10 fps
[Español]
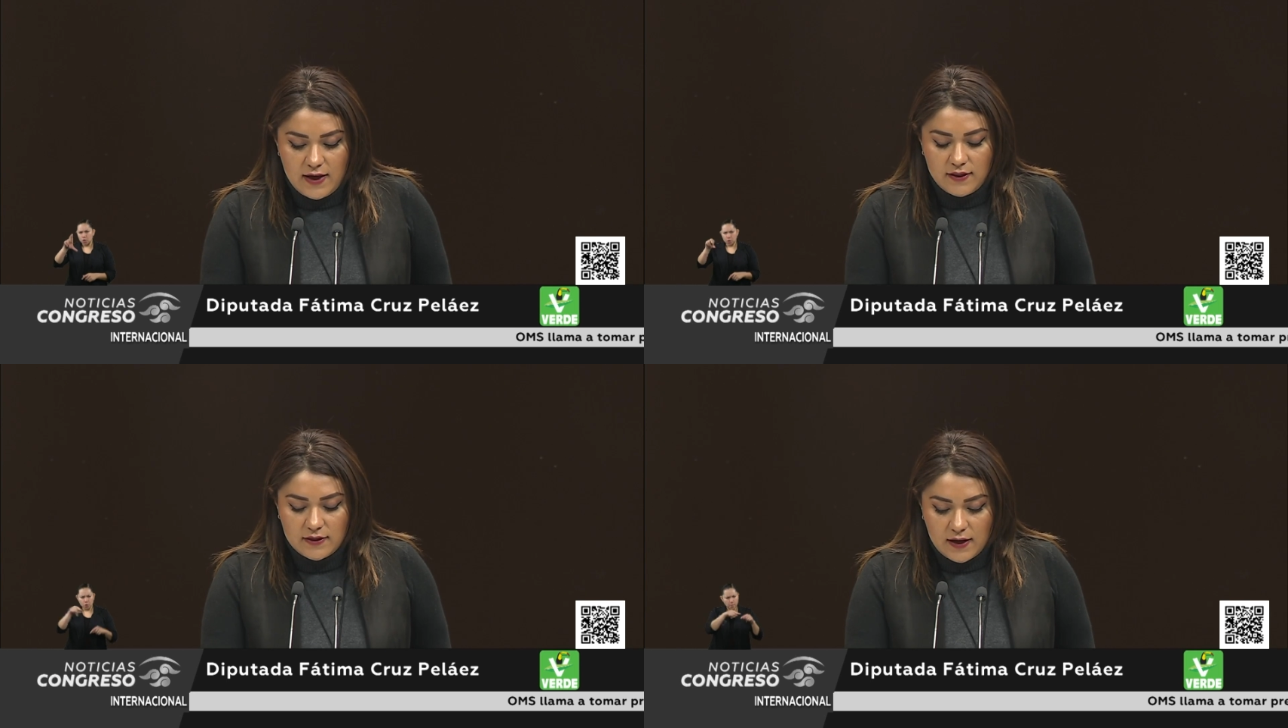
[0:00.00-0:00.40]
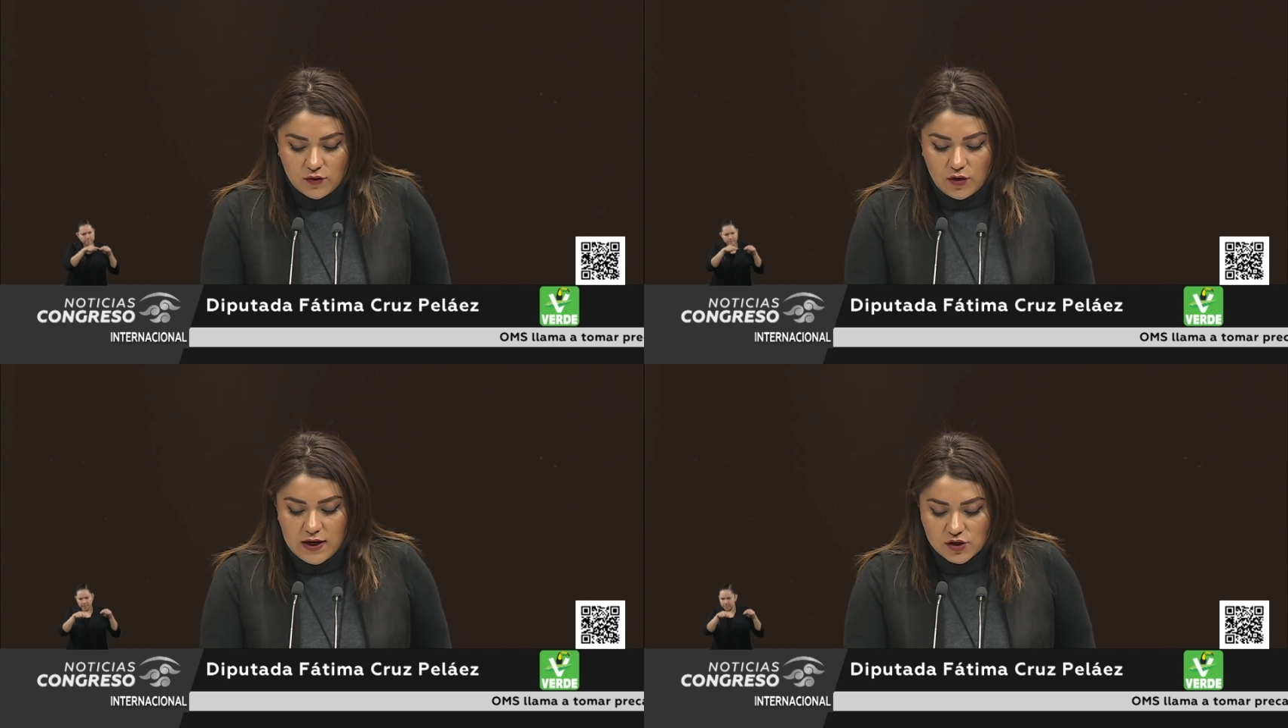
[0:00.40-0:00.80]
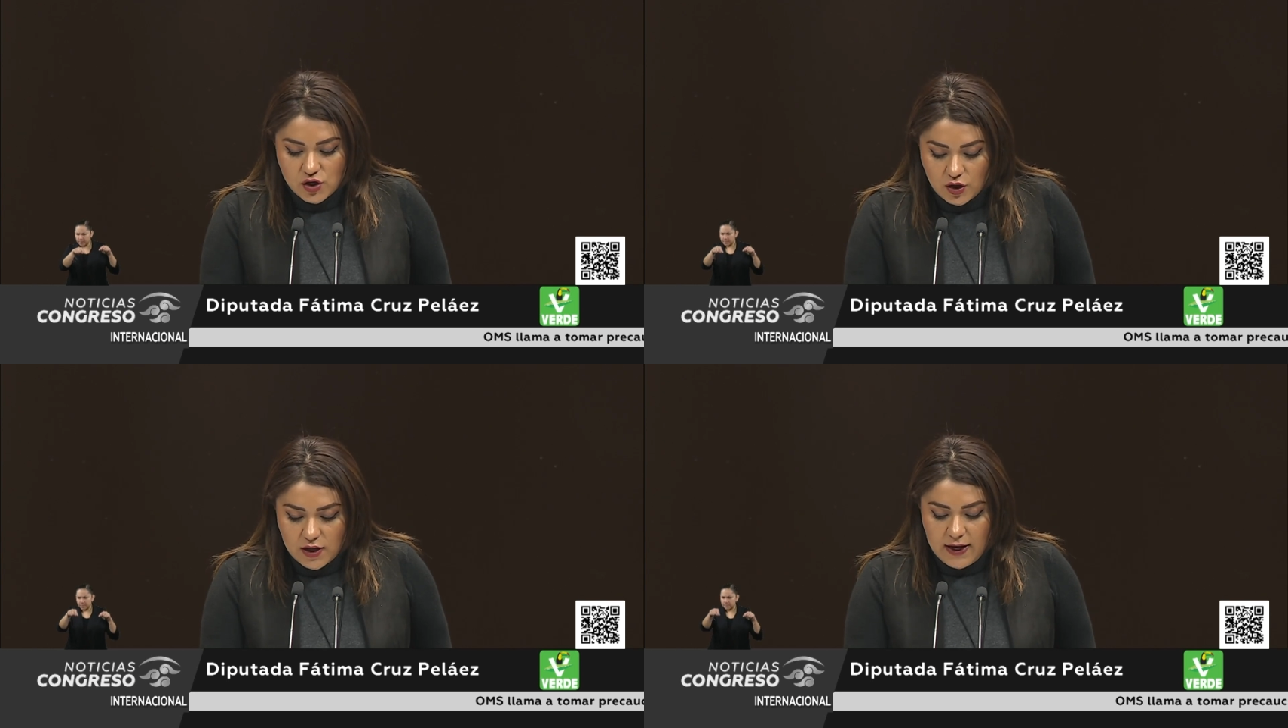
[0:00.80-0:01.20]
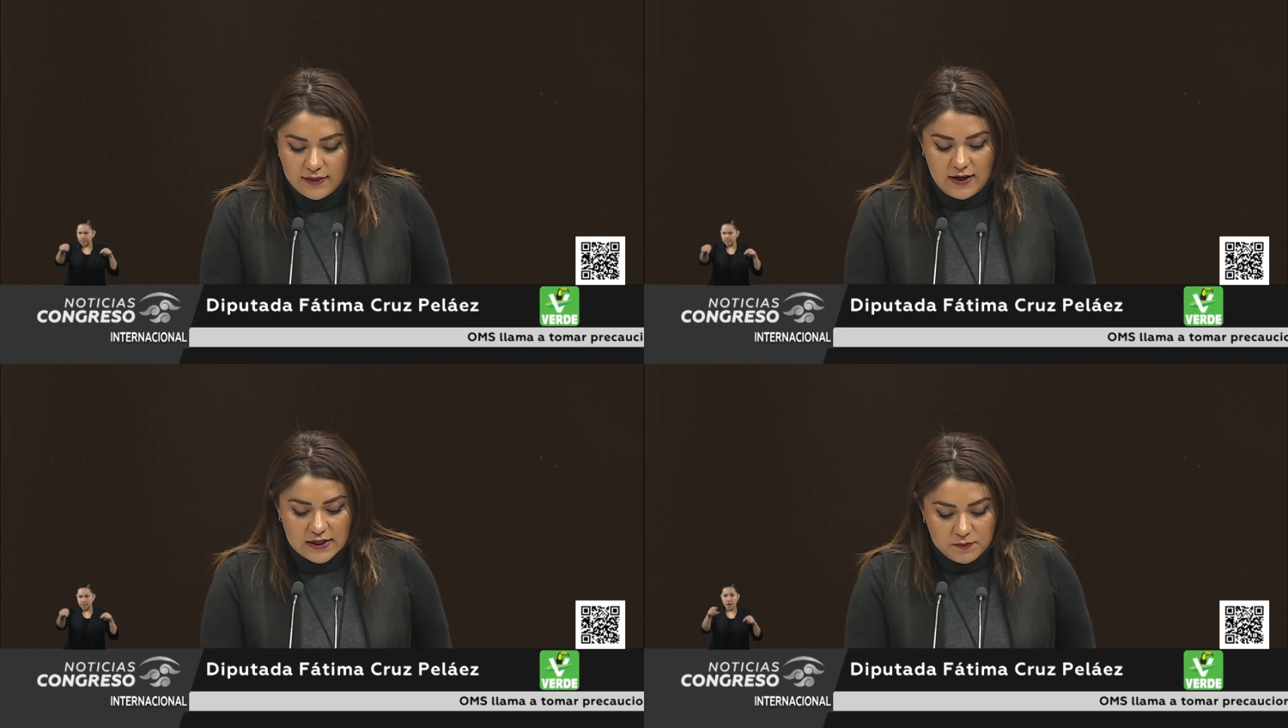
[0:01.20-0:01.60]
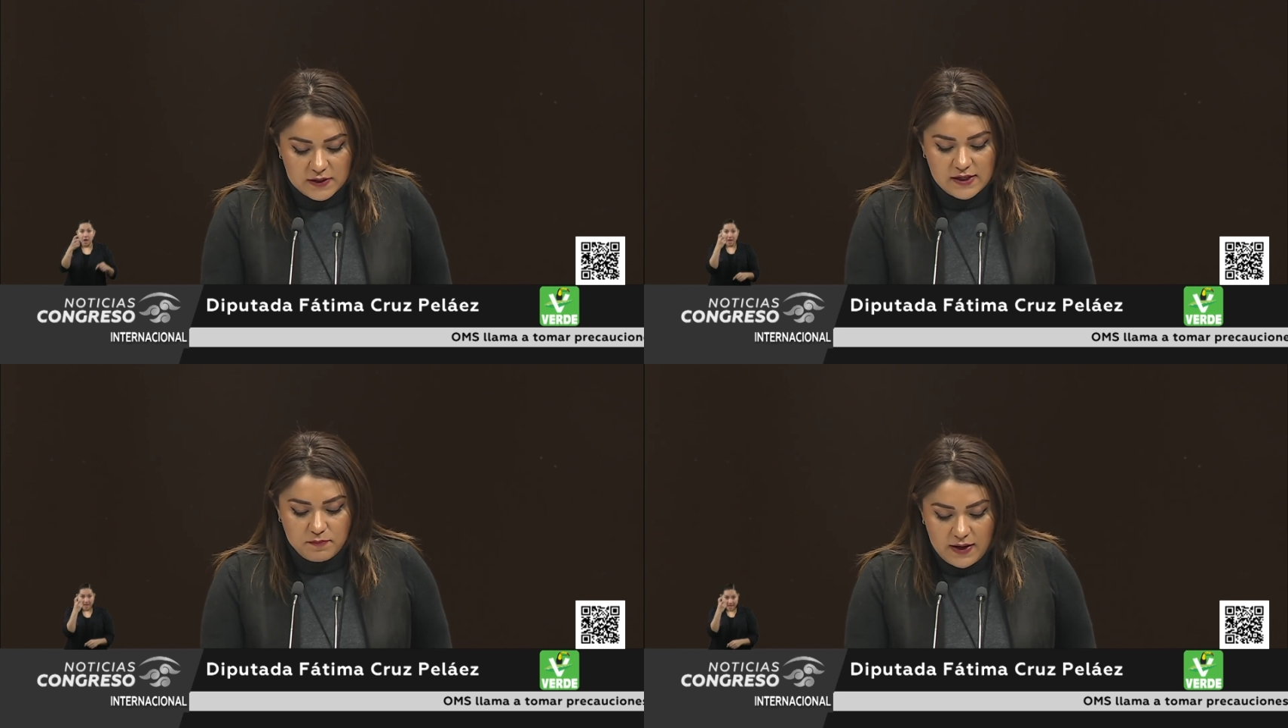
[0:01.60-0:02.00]
interconexión entre las
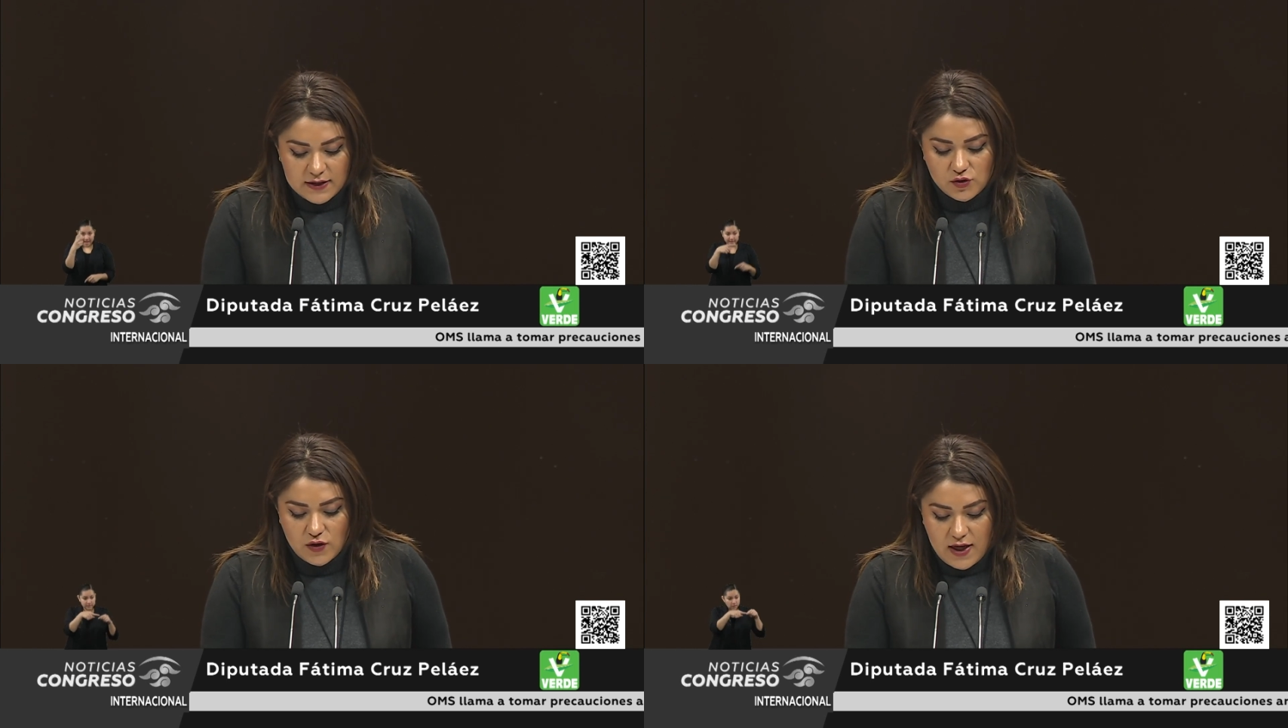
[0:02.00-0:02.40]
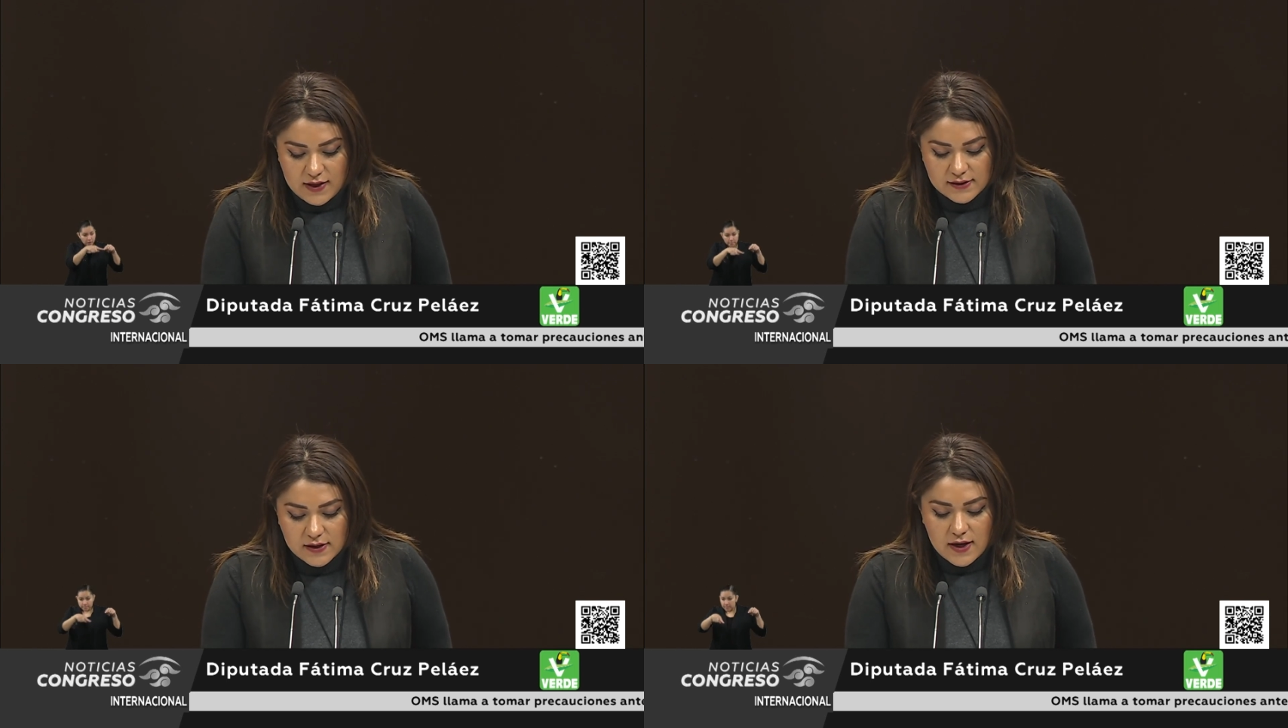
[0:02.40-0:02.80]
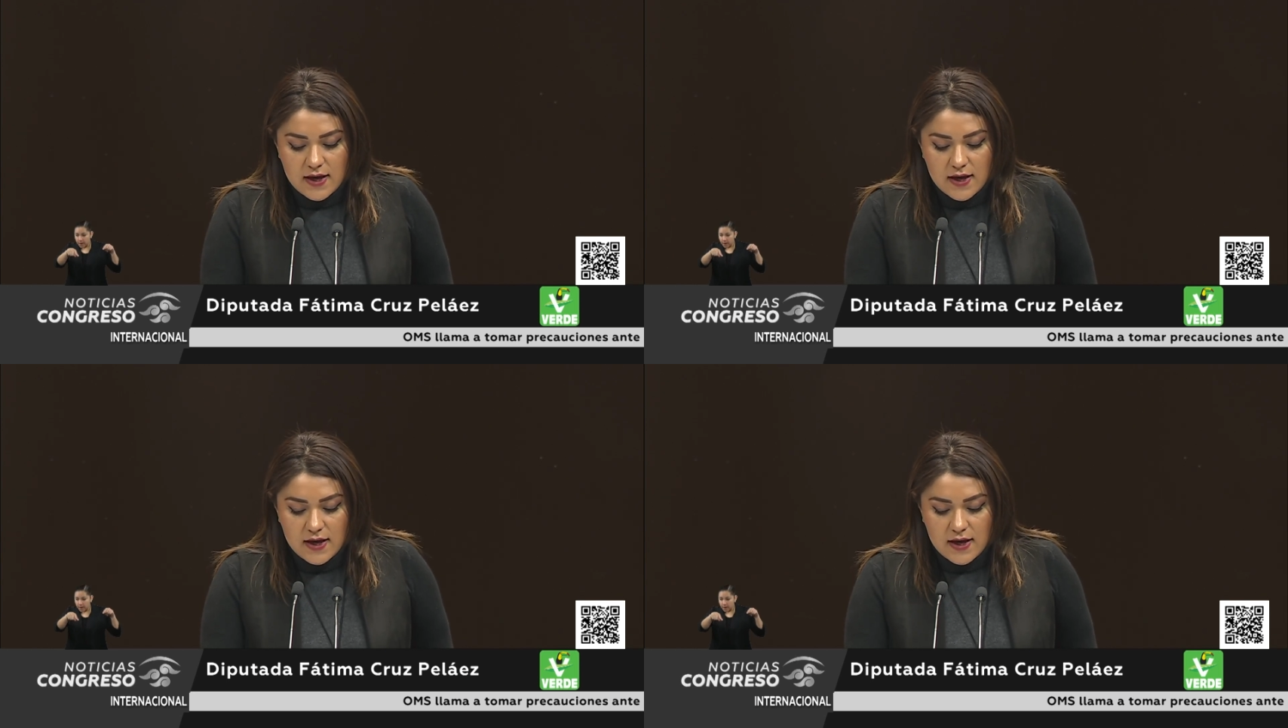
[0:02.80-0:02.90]
principales ciudades